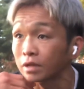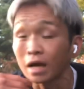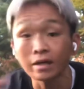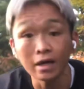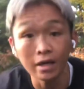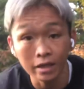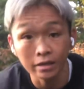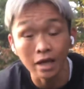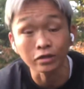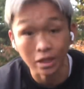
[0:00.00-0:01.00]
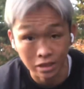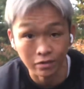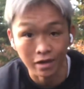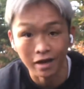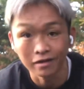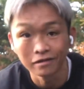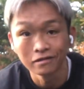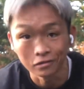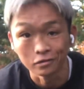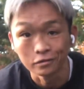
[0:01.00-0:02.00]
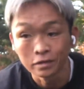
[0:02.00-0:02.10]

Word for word: 考えなくなっちゃうから、だ